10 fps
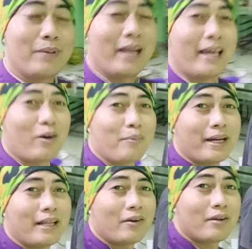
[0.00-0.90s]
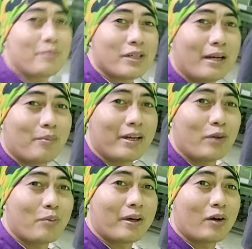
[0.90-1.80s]
Bismillahirrahmanirrahim
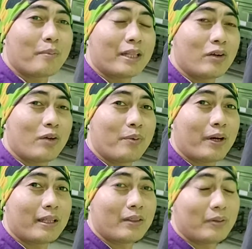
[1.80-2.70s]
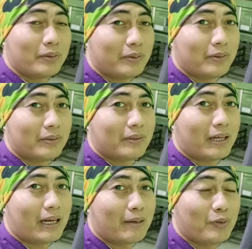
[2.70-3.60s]
Assalamualaikum warahmatullahi
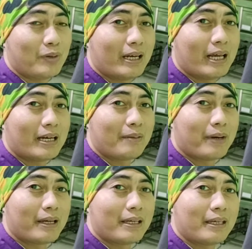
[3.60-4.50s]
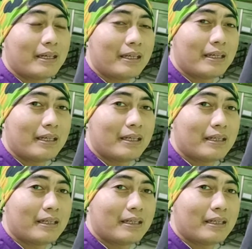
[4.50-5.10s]
wabarakatuh Alhamdulillah di pagi ini